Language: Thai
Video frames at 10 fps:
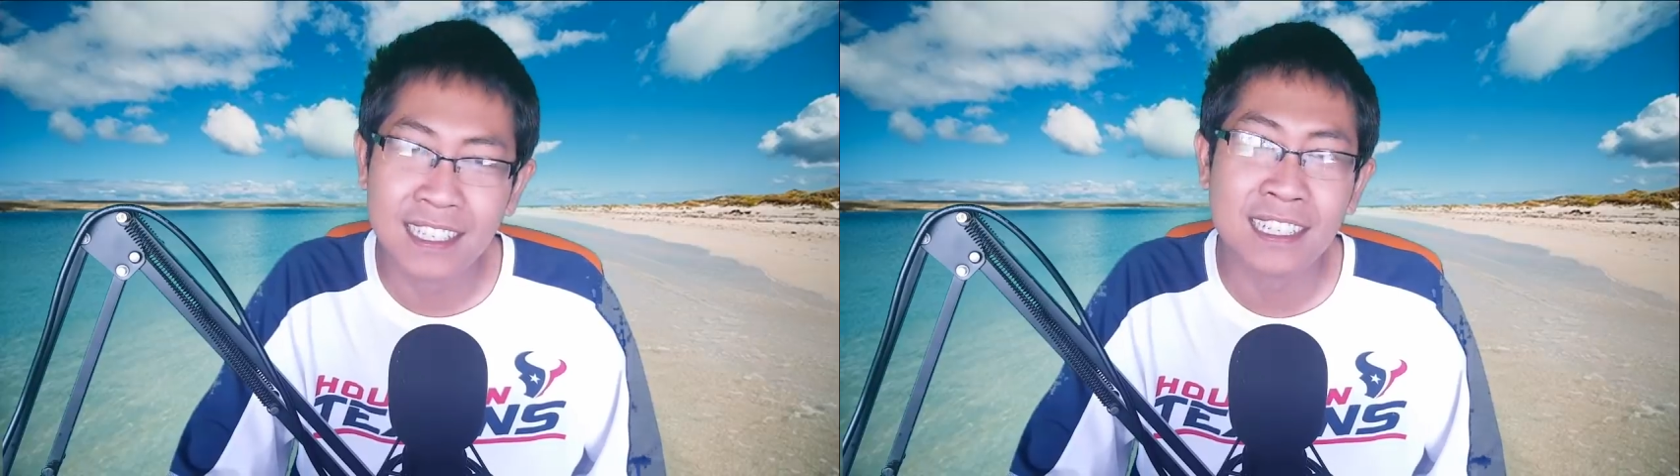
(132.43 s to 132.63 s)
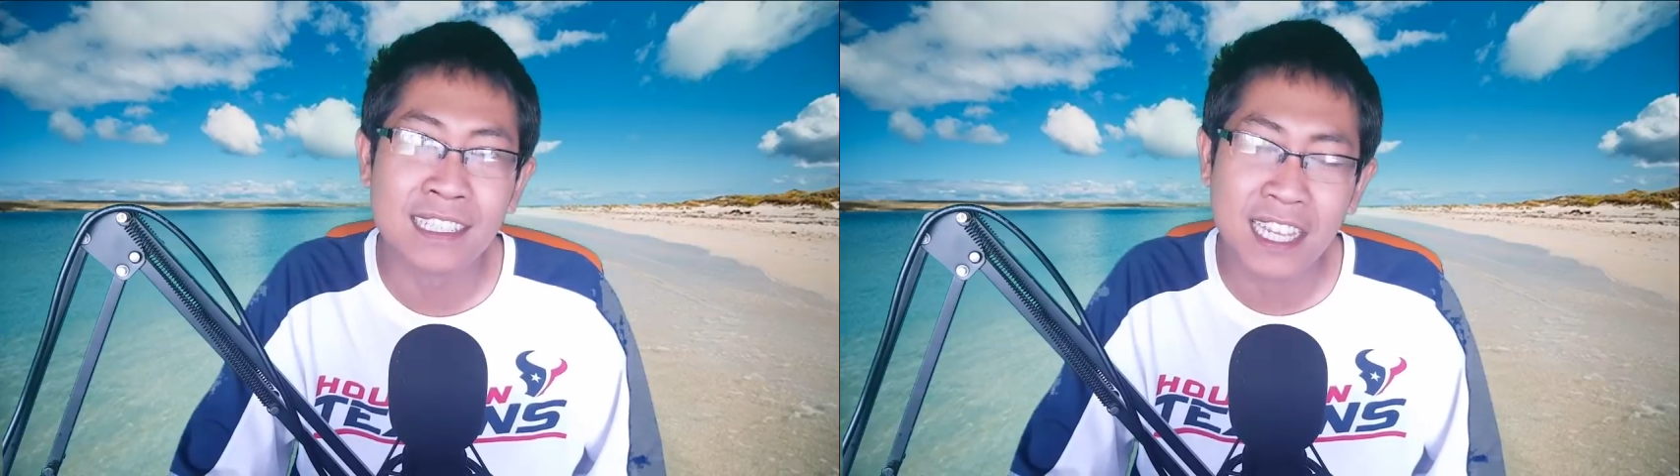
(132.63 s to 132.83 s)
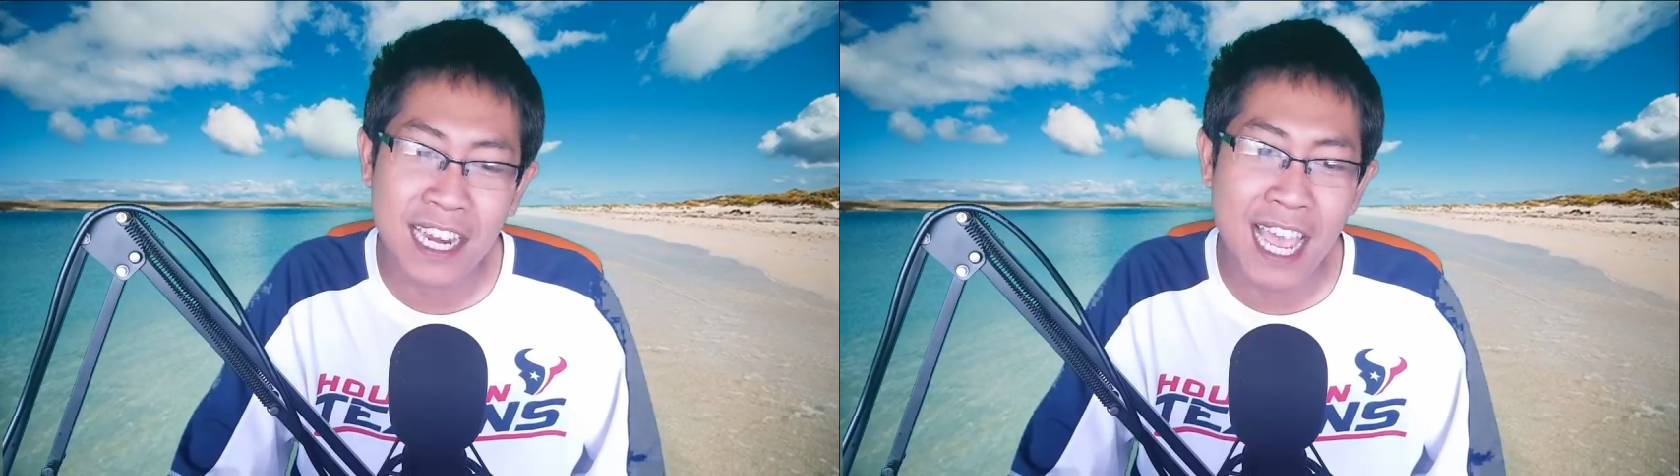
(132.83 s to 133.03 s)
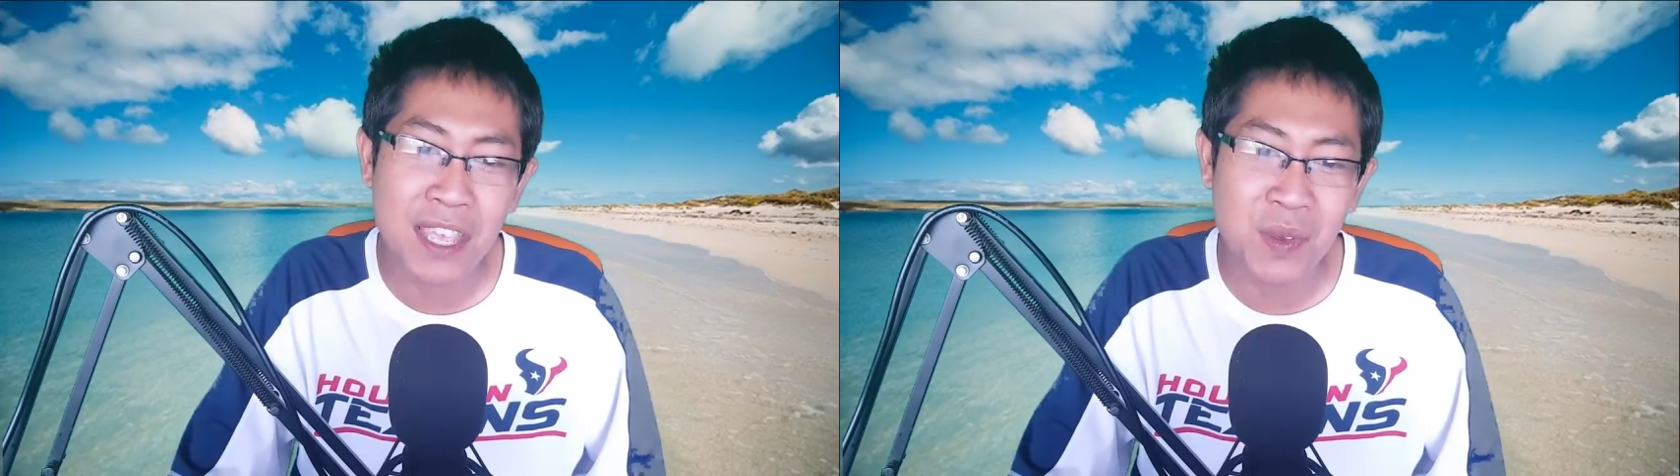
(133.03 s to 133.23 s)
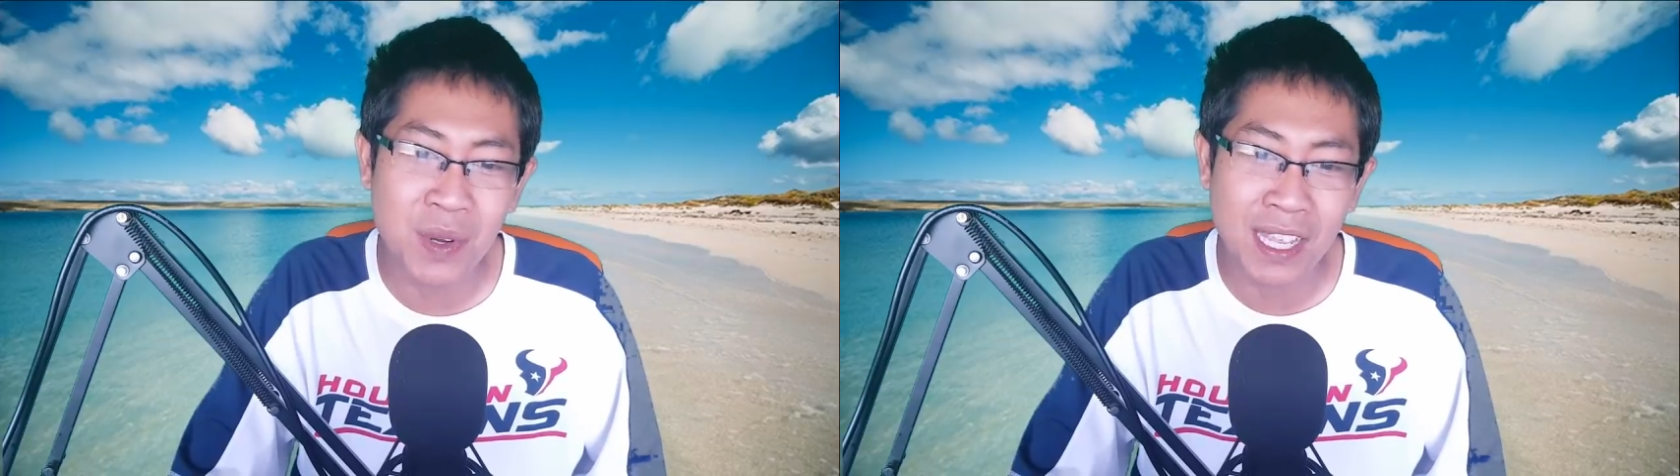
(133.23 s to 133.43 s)
อ ใช้ได้
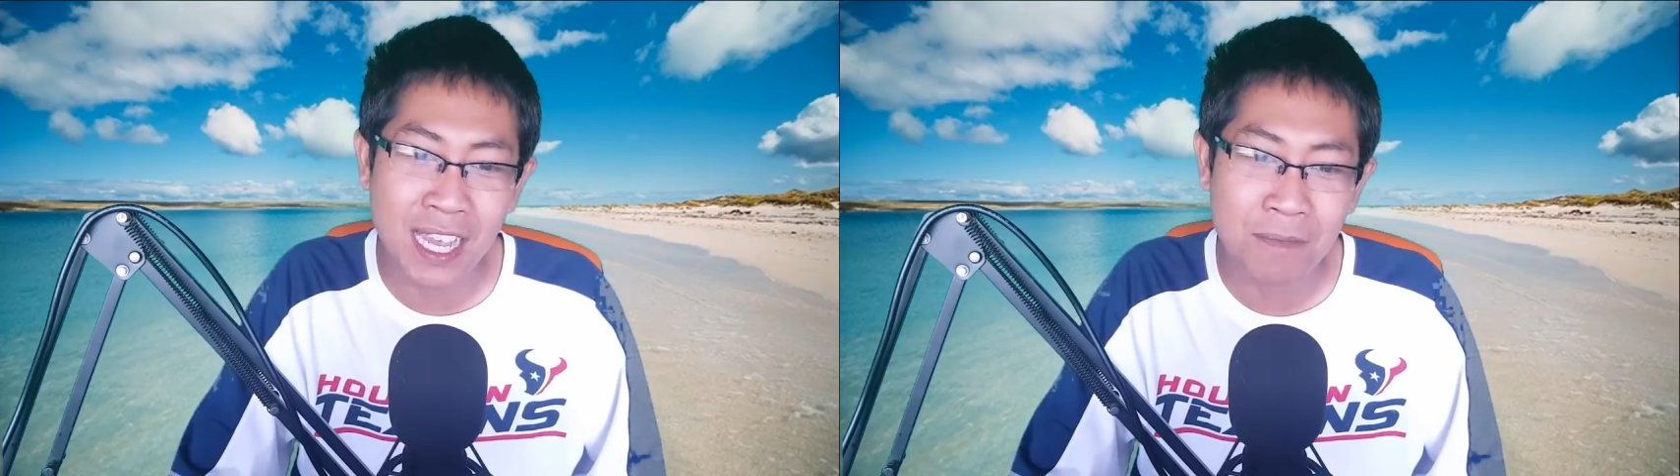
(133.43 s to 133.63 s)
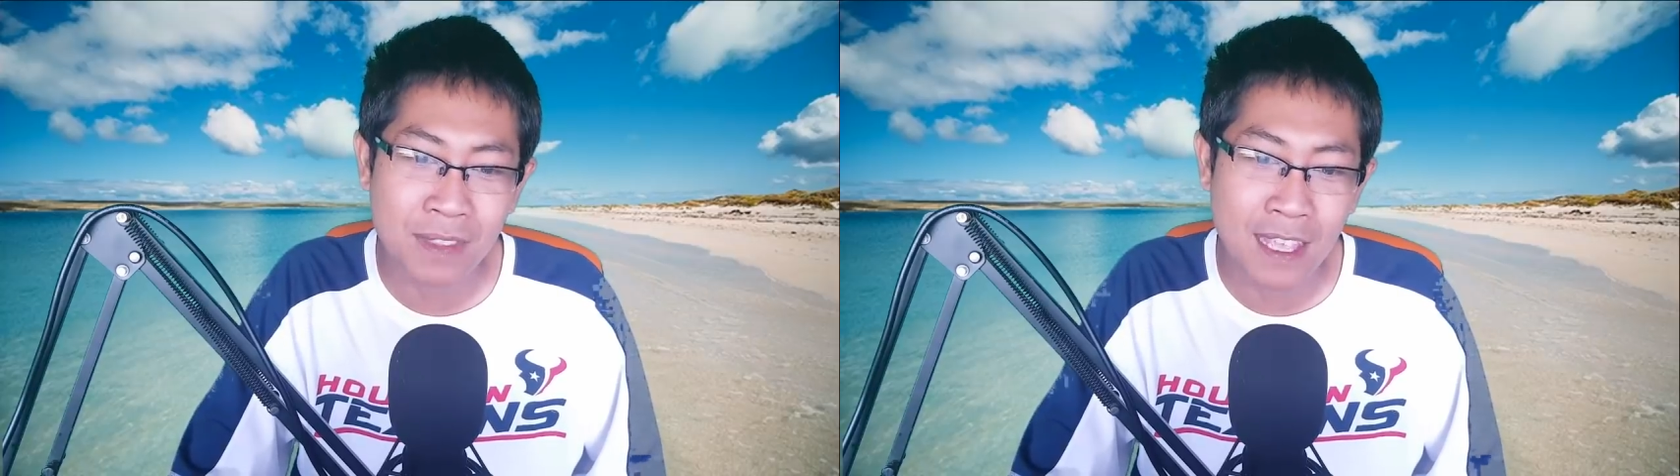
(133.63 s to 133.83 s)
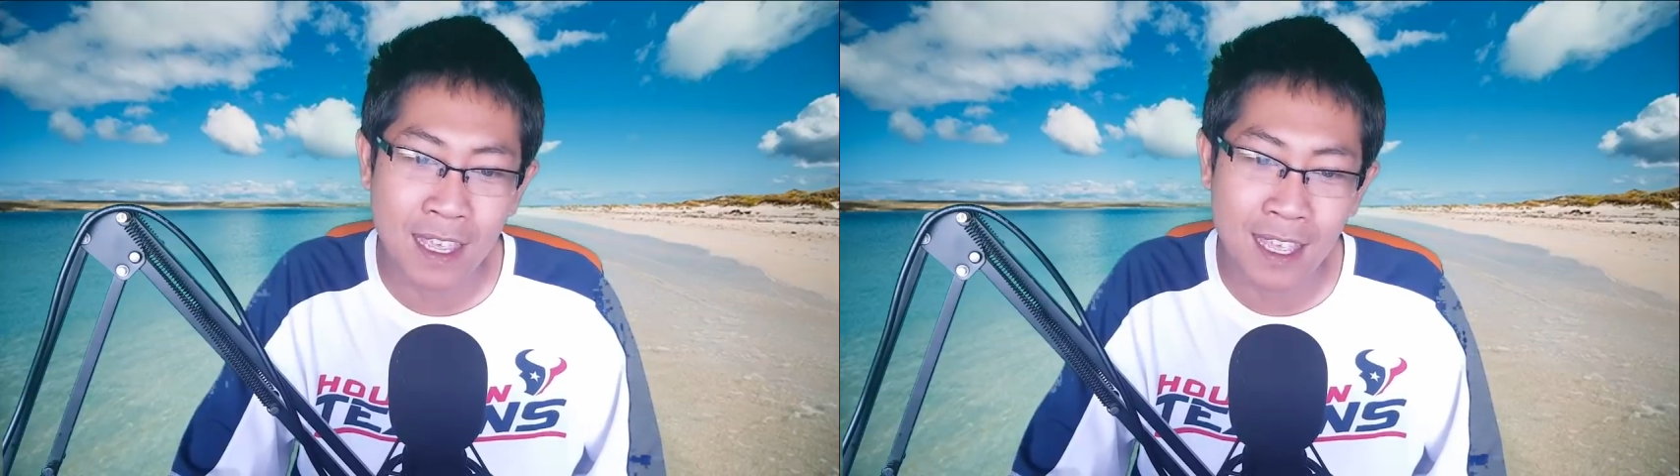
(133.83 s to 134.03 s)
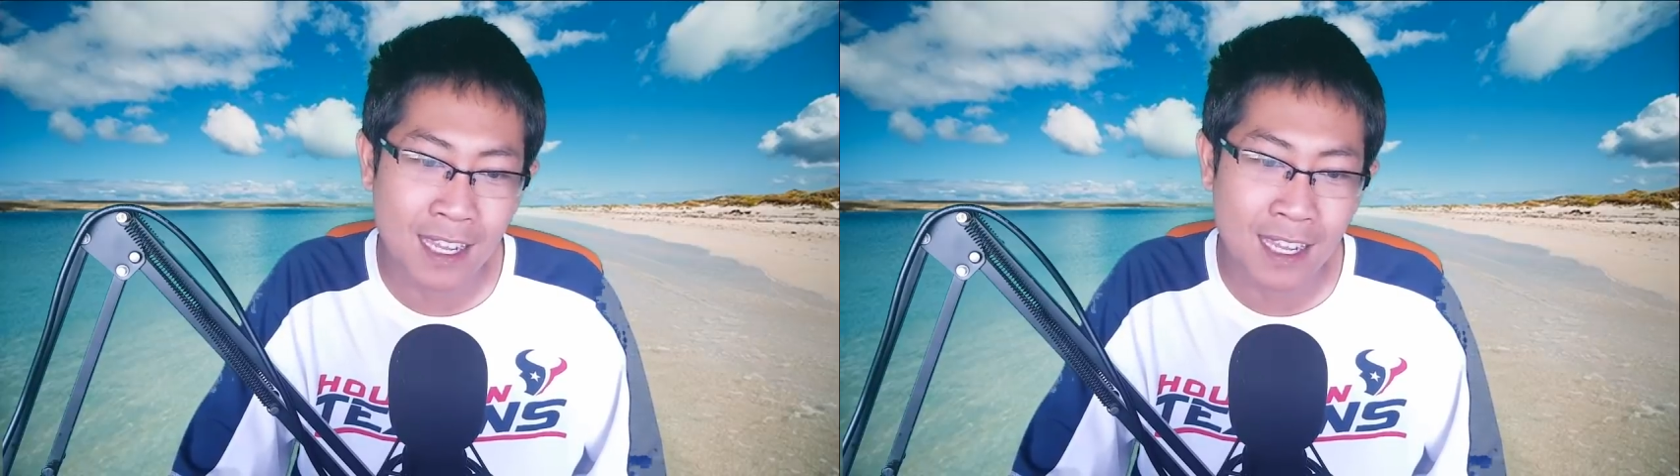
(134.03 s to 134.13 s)
อยู่นะครับ แต่